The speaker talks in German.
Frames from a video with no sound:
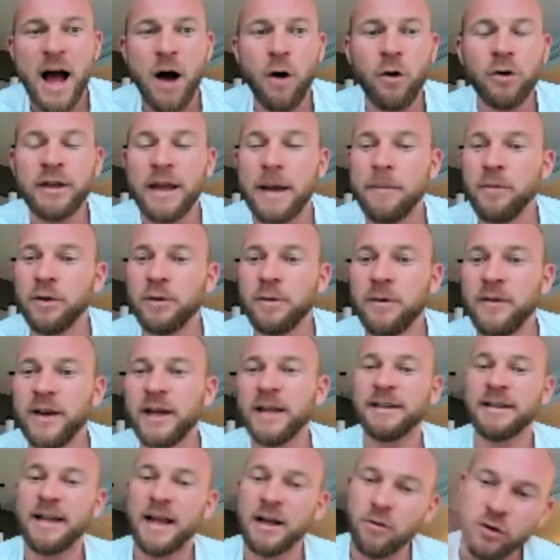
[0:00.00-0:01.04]
Auch da muss man
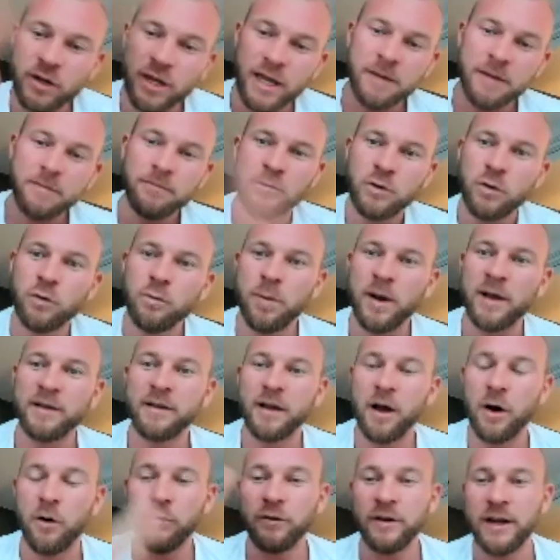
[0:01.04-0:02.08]
wirklich sagen, okay, du, pass
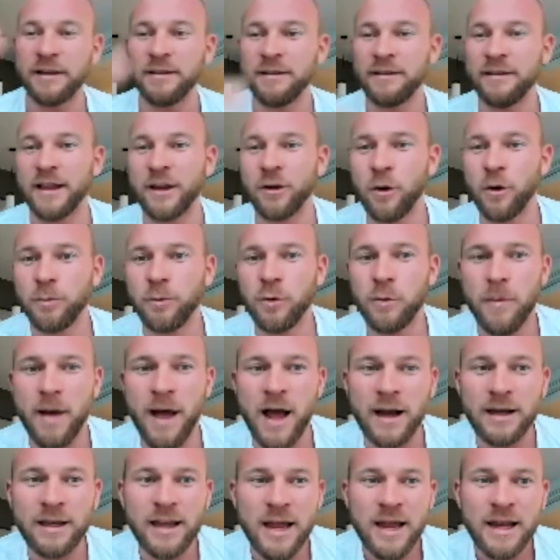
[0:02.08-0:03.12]
auf, das ist der
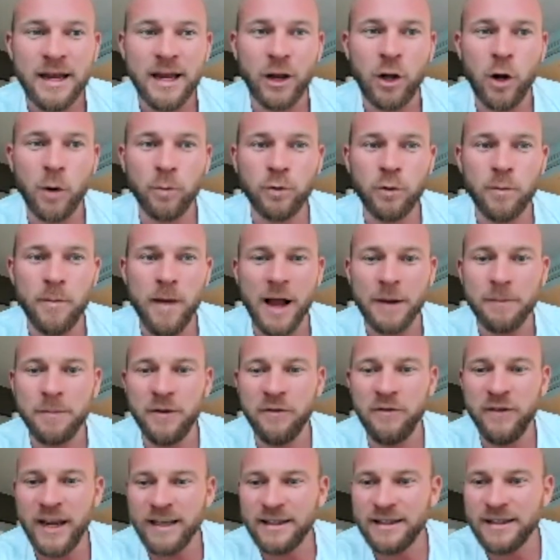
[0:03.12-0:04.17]
Kryptomarkt. Der Kryptomarkt
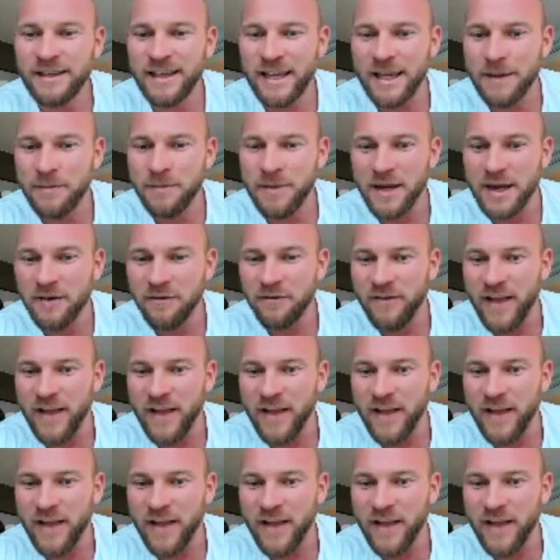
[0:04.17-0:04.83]
bewegt sich eben in